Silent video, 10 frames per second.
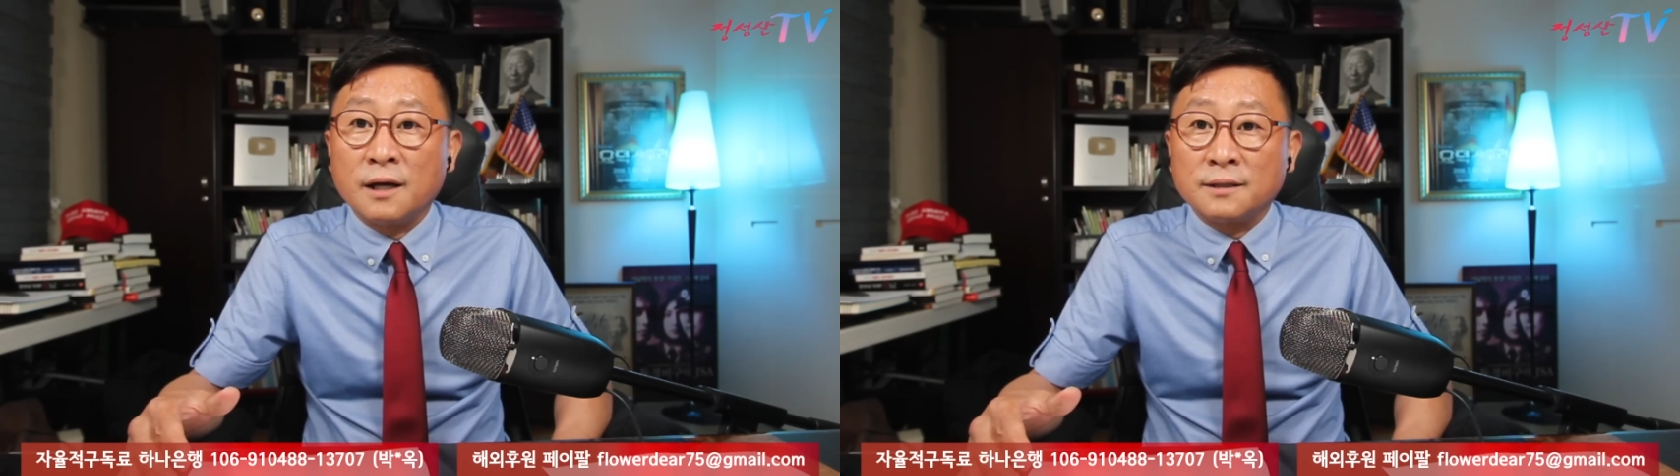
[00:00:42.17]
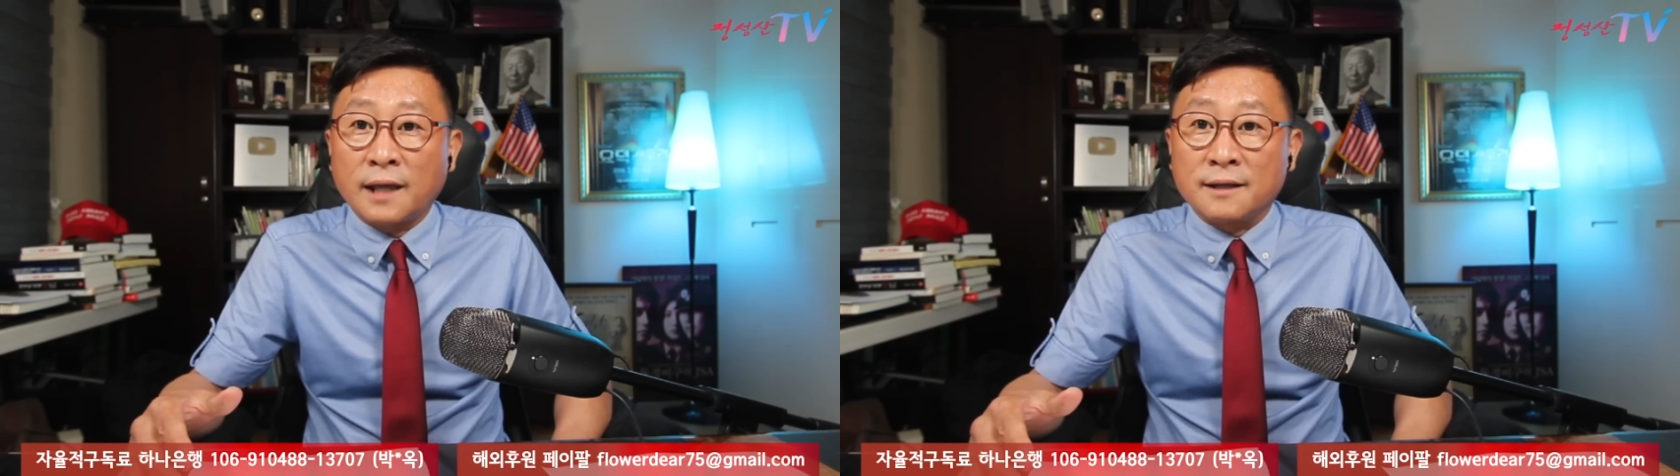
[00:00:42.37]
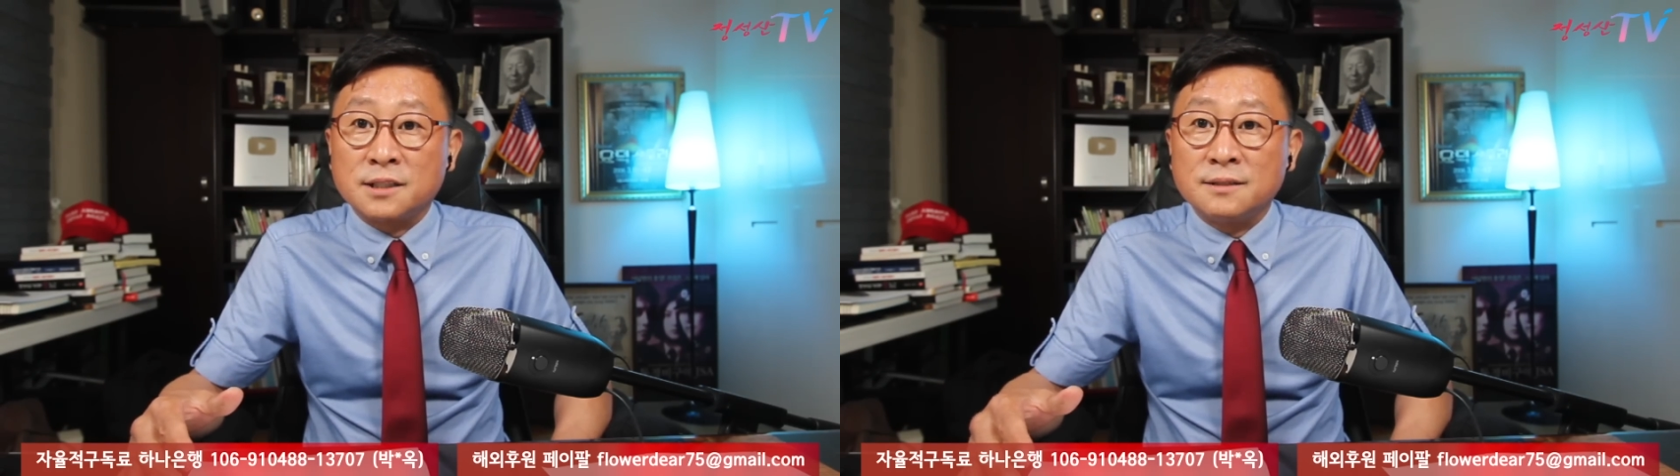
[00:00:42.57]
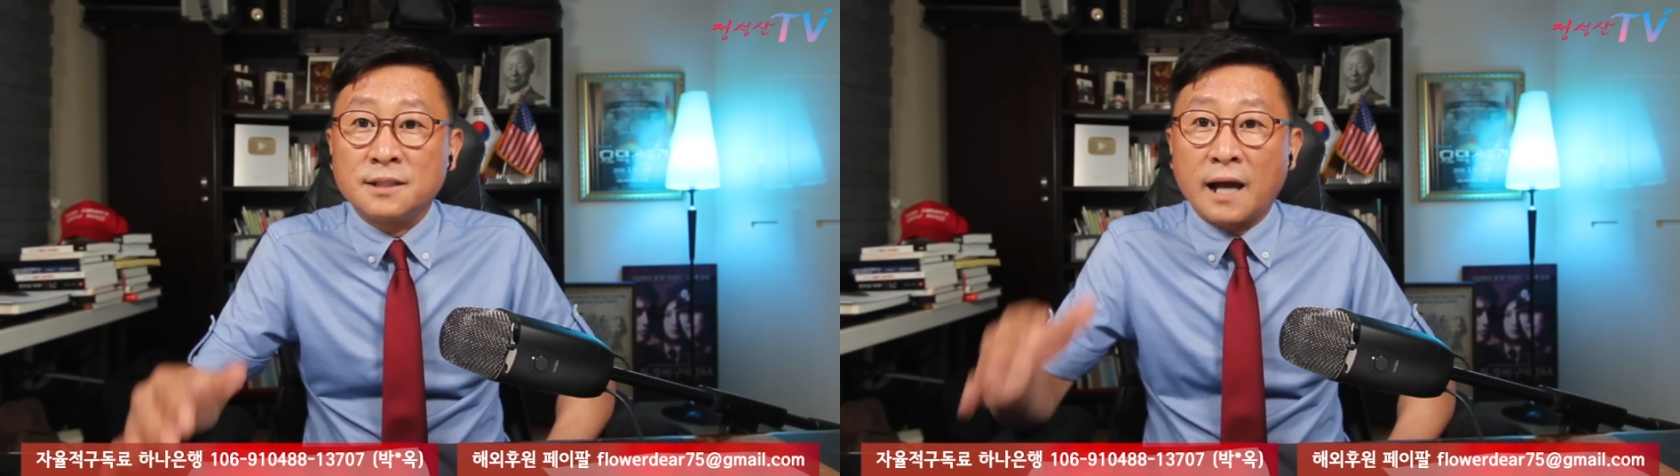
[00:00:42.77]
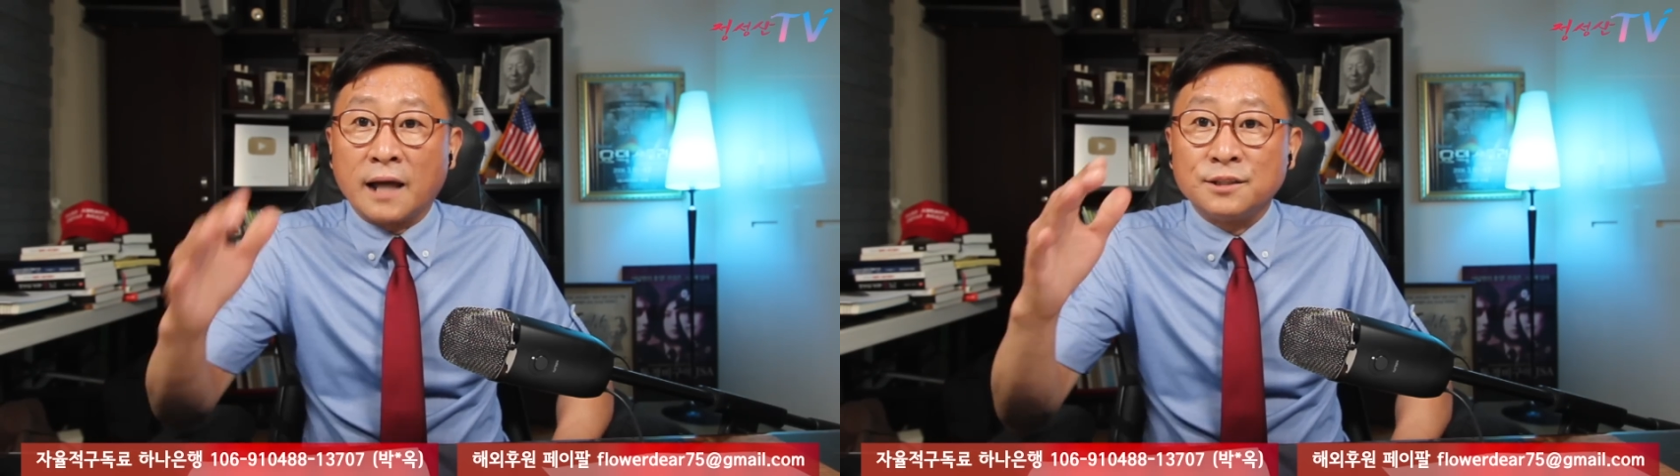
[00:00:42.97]
당신이
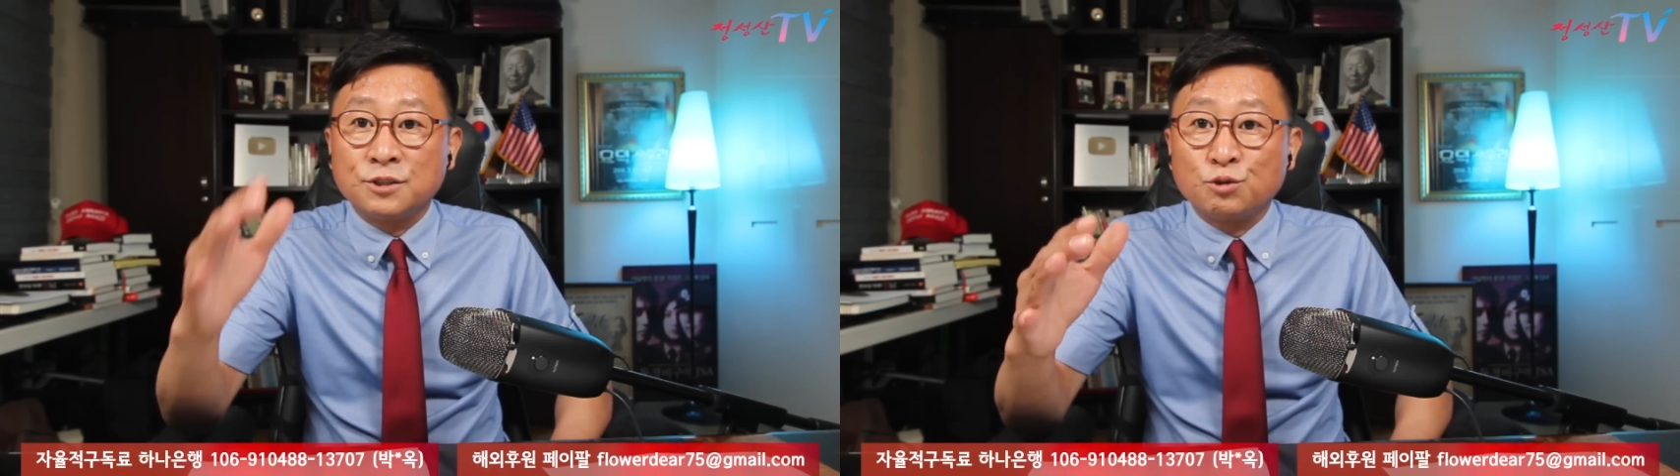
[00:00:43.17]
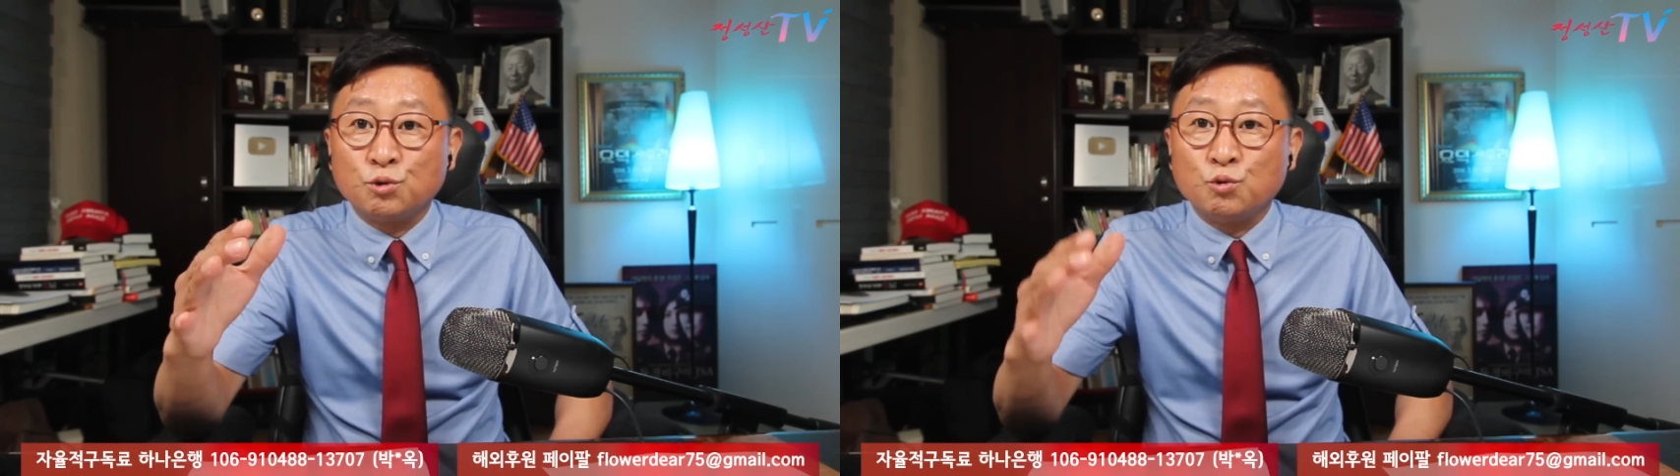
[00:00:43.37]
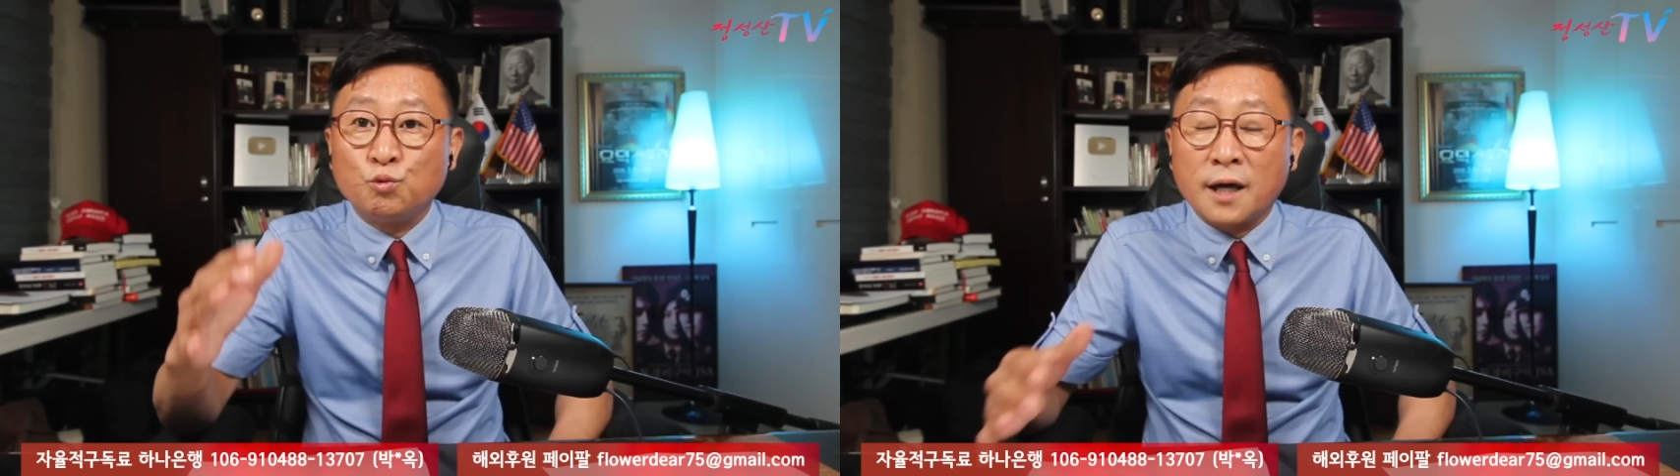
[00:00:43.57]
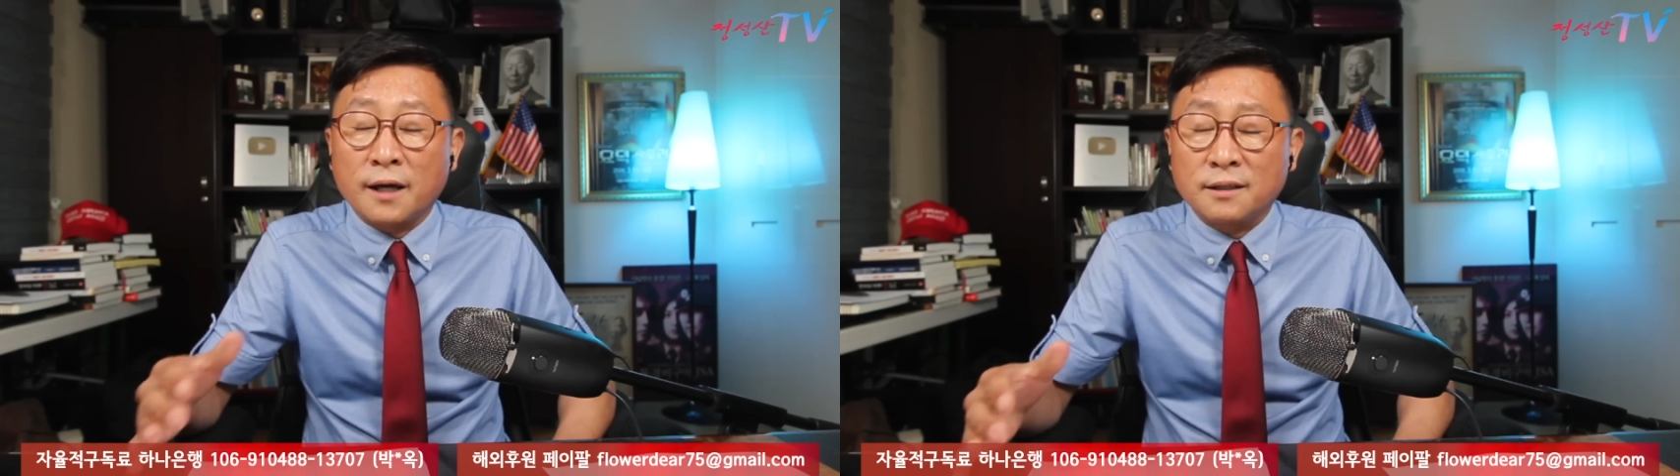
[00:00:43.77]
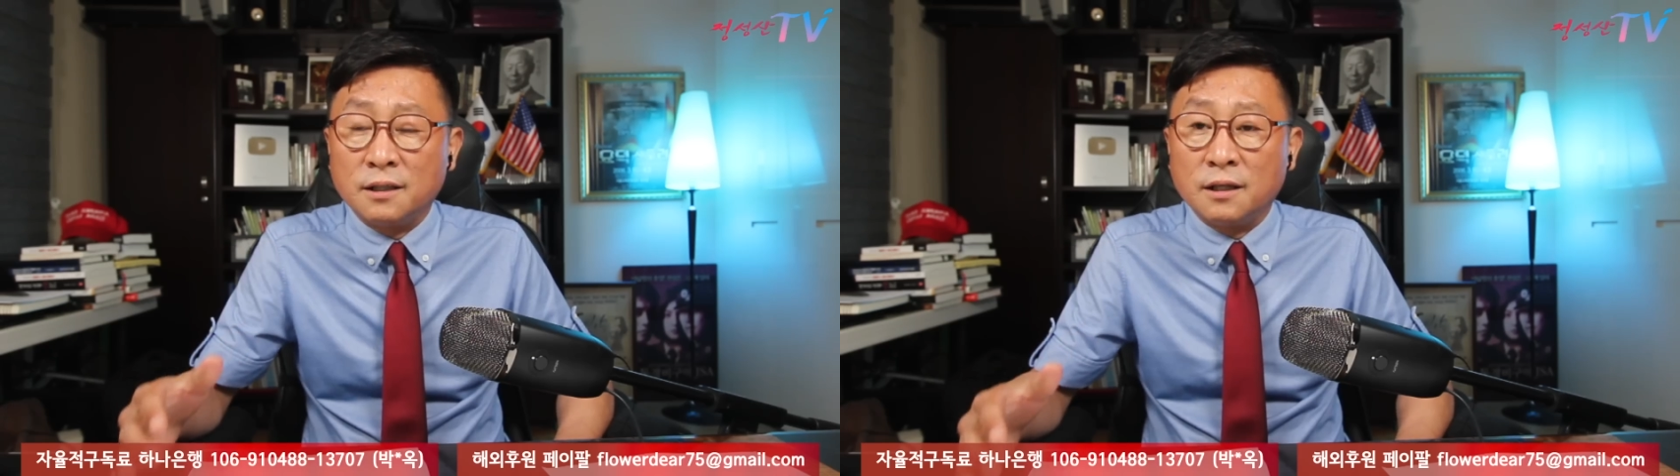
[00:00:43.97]
안중근
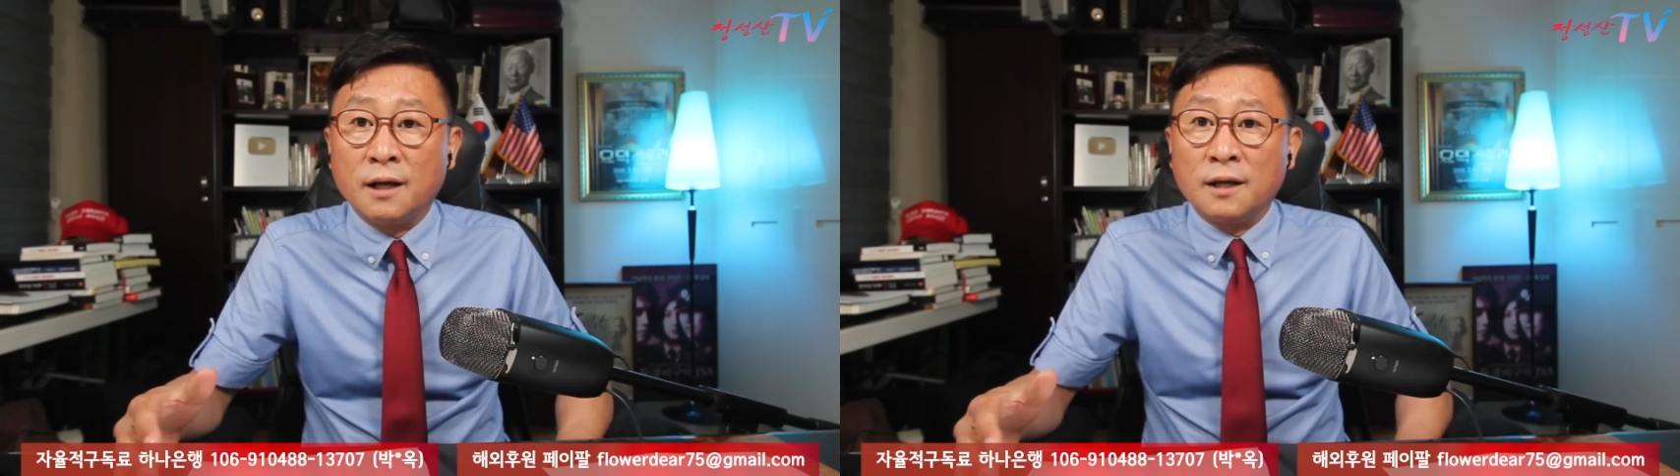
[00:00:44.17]
의사를